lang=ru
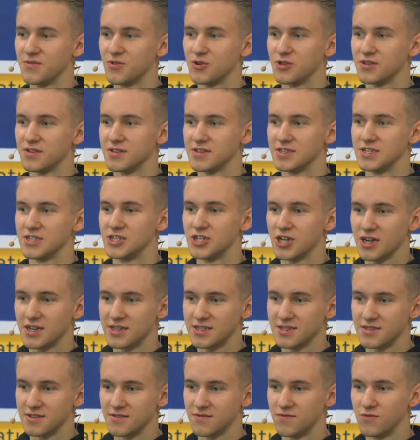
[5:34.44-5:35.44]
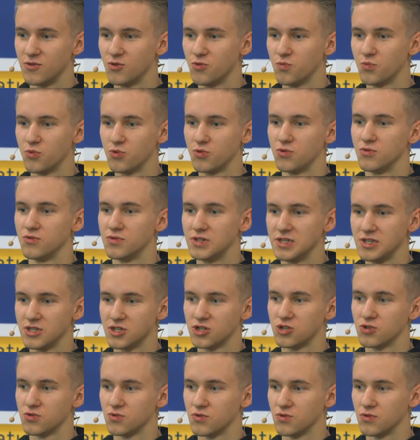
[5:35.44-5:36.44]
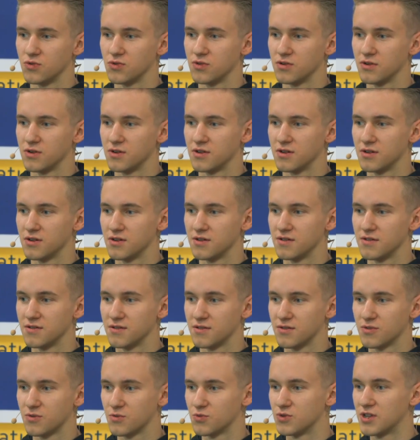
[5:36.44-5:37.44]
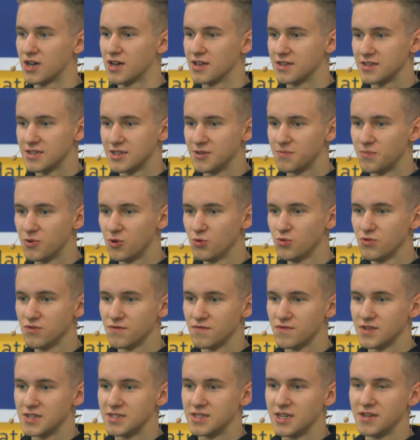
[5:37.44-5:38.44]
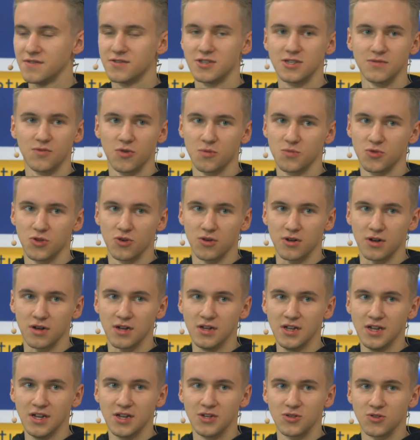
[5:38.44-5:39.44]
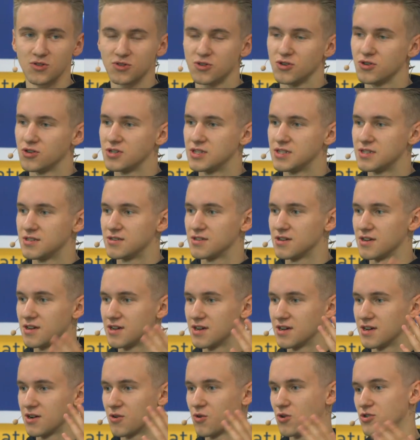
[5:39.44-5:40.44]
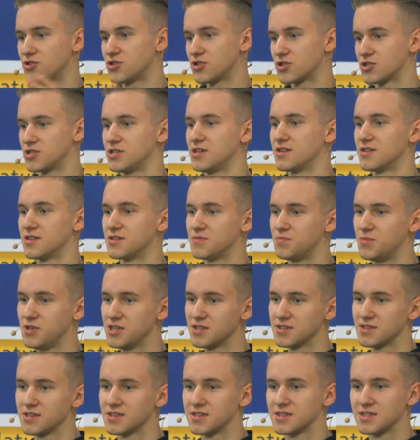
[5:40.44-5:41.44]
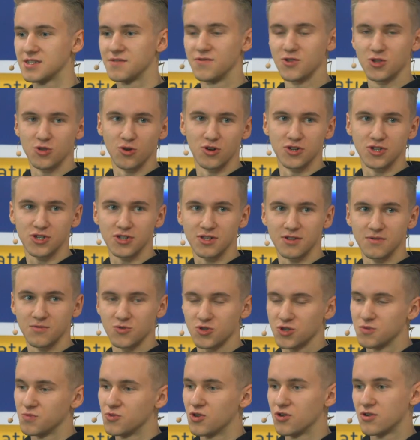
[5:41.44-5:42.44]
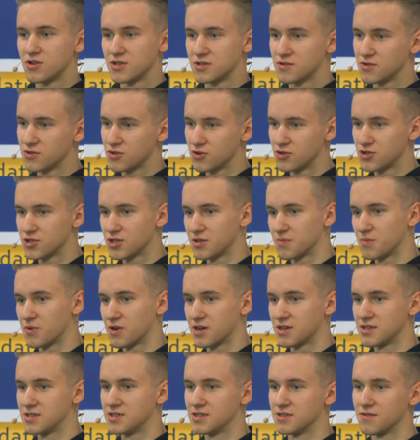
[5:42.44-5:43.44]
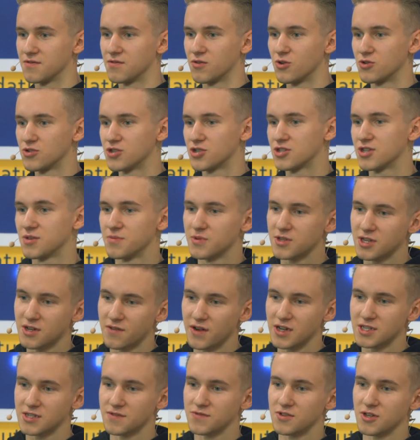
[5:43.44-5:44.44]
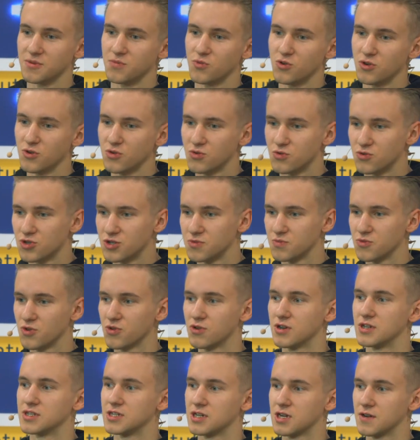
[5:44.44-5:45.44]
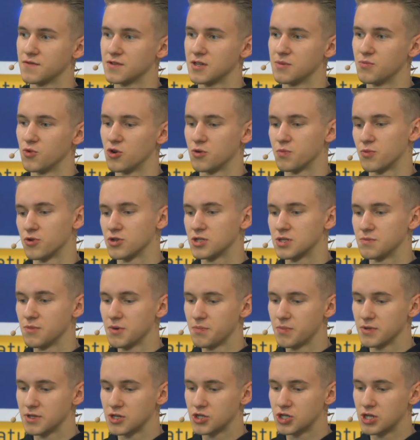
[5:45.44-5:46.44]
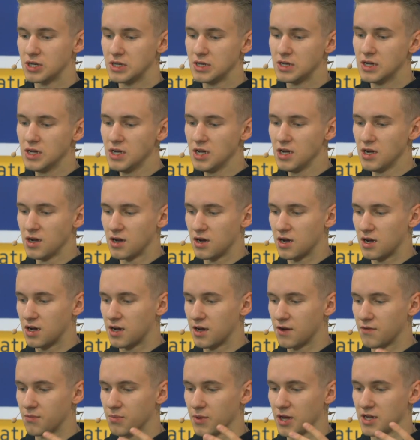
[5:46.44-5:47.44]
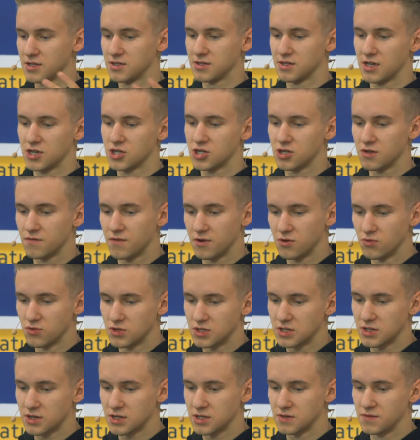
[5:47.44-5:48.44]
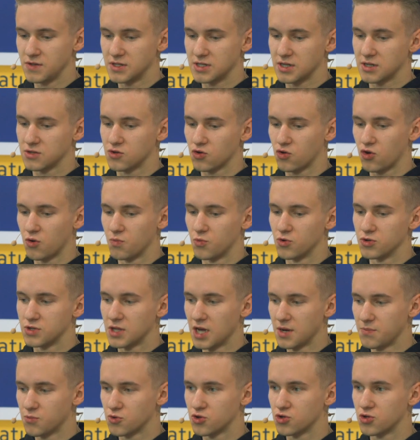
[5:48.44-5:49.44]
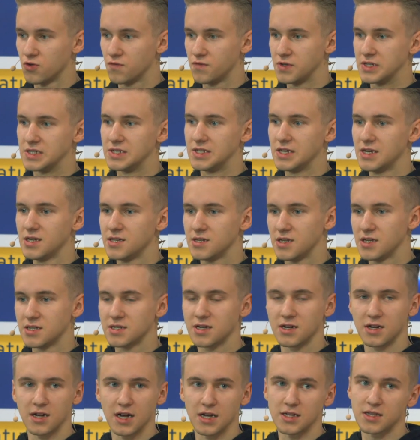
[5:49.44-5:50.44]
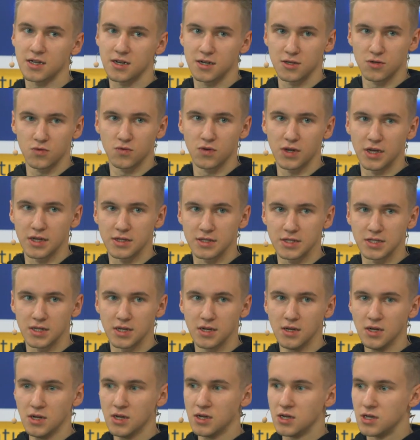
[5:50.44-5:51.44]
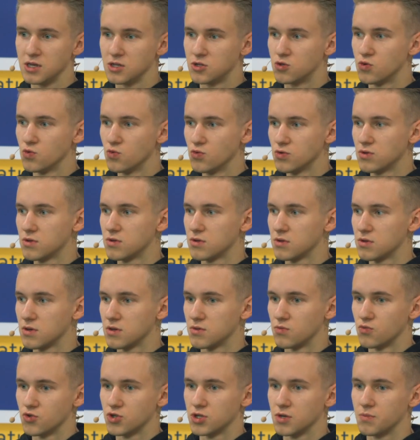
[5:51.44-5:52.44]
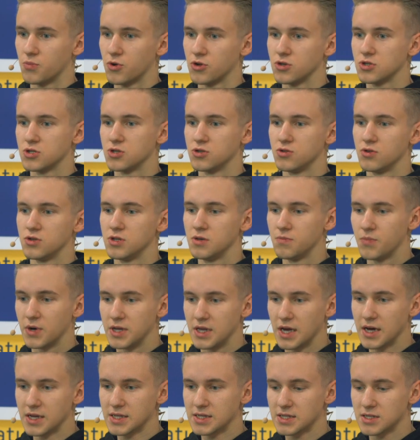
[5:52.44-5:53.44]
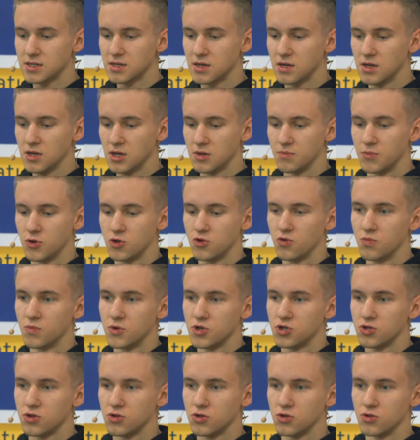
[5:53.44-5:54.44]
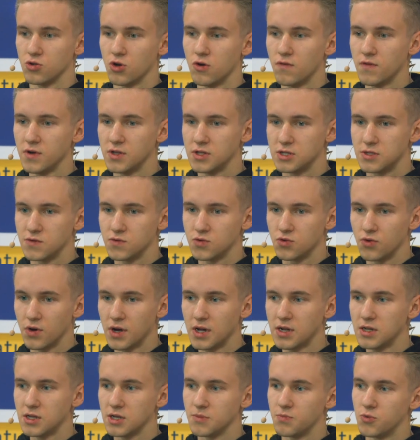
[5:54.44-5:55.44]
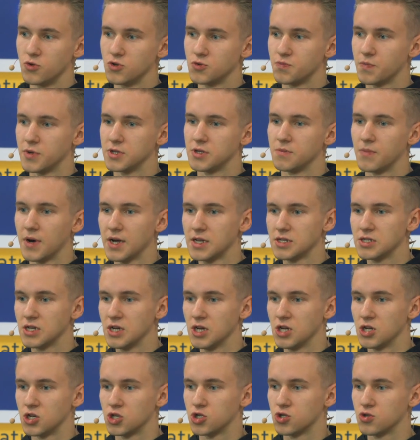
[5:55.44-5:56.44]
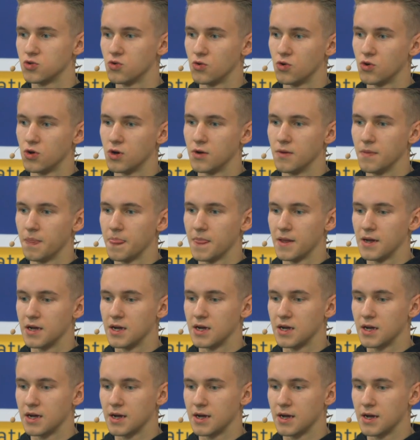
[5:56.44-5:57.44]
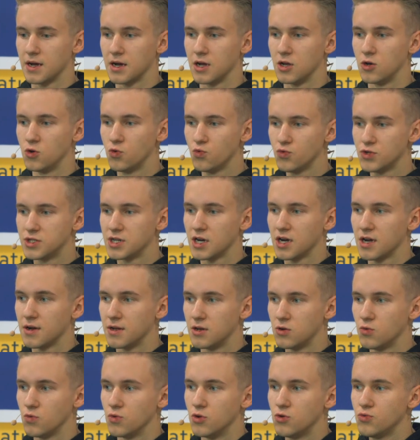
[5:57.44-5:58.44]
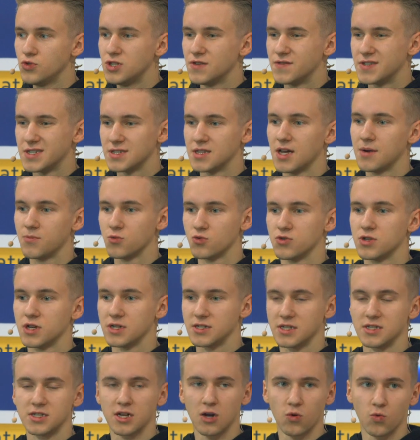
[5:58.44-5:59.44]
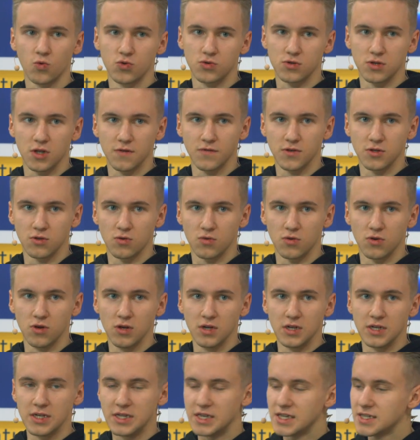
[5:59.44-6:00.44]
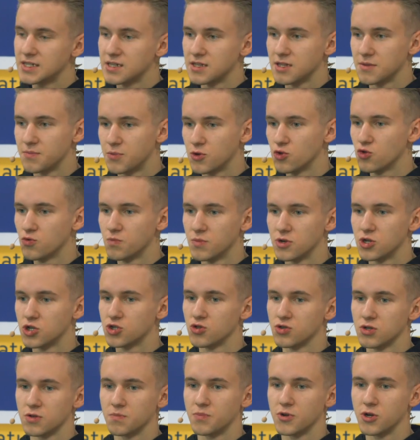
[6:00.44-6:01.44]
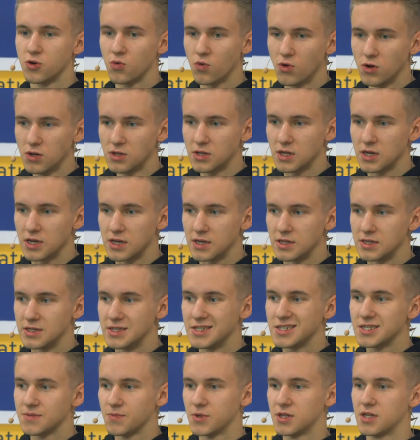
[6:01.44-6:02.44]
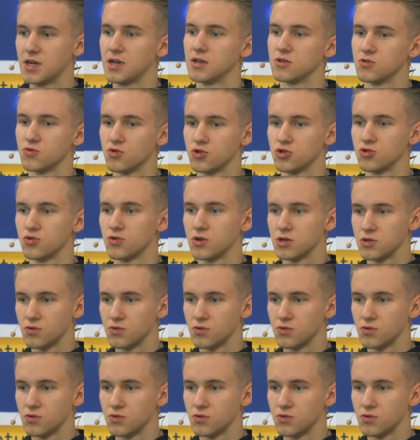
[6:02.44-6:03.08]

вот сейчас в любую нишу, э, куда ни плюнь, везде всего много. Но ну, то есть э, хочешь делать бизнес цветочный, уже много цветочных магазинов. Хочешь там открывать автомойку, уже много этих автомоек. Просто мы подошли э, в плане нашей эволюции развития к такому этапу, что везде есть какая-то конкуренция. И тут нужно просто ее не бояться, придумать что-то новое, индивидуальное, и плюс понимать, что а, люди, люди всегда будут хотеть какую-то новинку. если ты придумаешь что-то прикольное, несмотря на то, что